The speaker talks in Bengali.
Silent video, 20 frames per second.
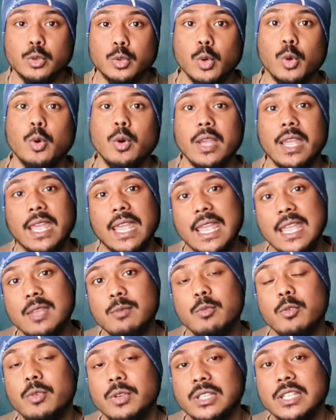তো এই
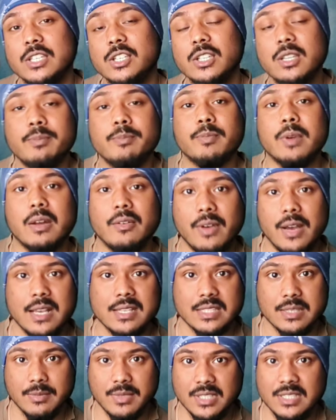মুহূর্তে যদি
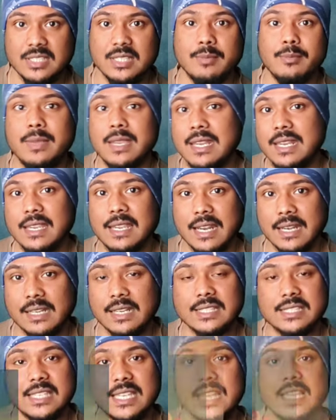প্রভাস আমাদের যে মেন
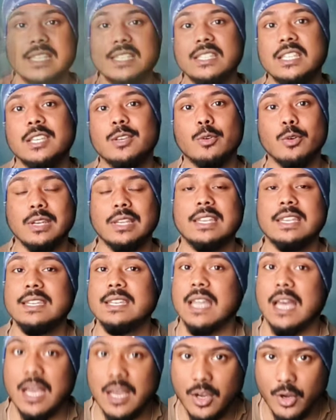ক্যারেক্টার সে যদি কলকি
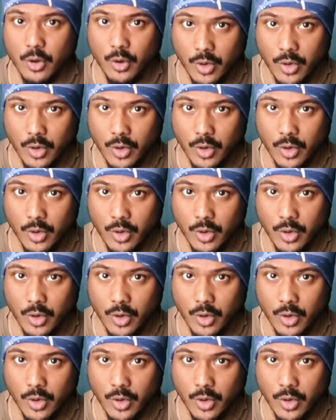না